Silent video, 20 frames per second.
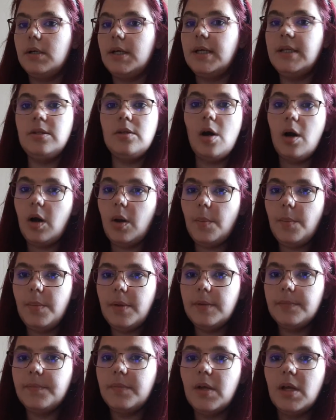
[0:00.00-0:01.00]
Énorme.
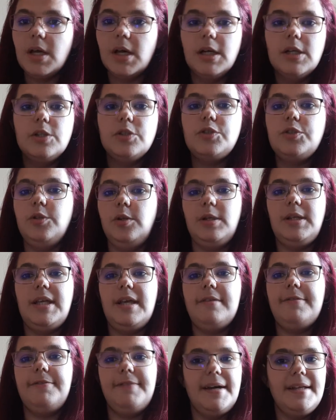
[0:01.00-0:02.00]
Ceux qui
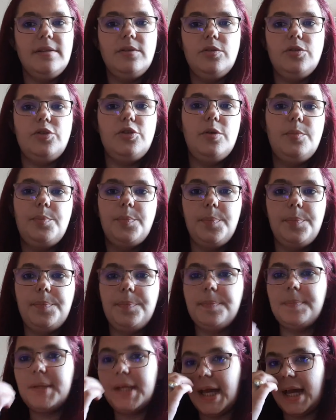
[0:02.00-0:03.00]
est fan de
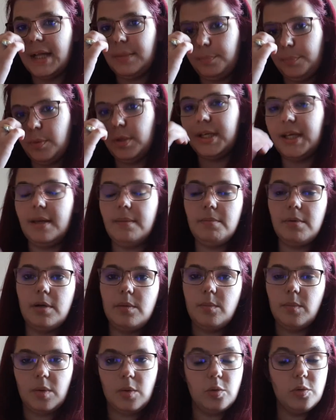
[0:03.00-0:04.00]
cartes
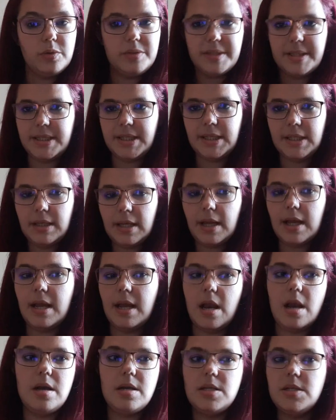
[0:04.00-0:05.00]
Pokémon aussi,
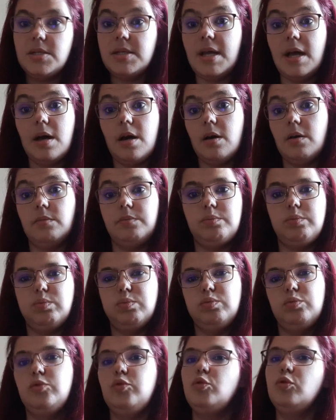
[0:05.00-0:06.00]
elle a
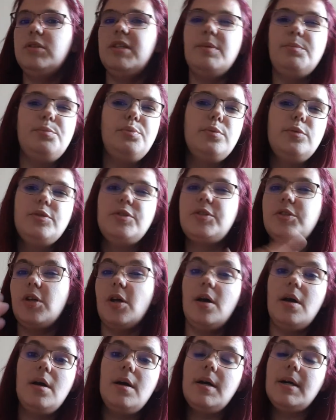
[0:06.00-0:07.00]
tous des
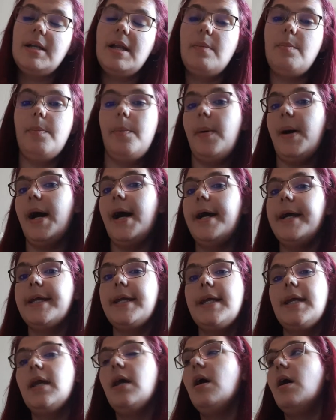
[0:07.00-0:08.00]
boosters, les
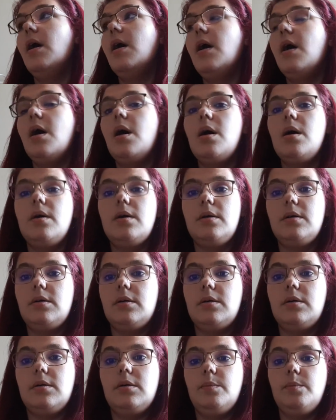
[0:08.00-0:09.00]
packs,
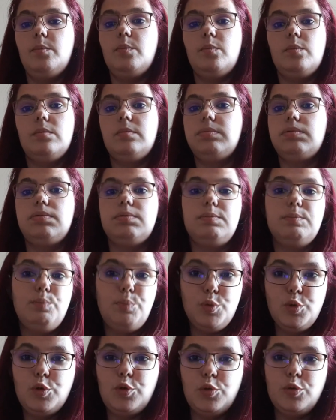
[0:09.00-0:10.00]
euh,
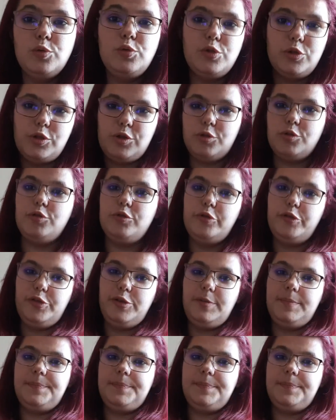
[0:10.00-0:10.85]
beaucoup de choses.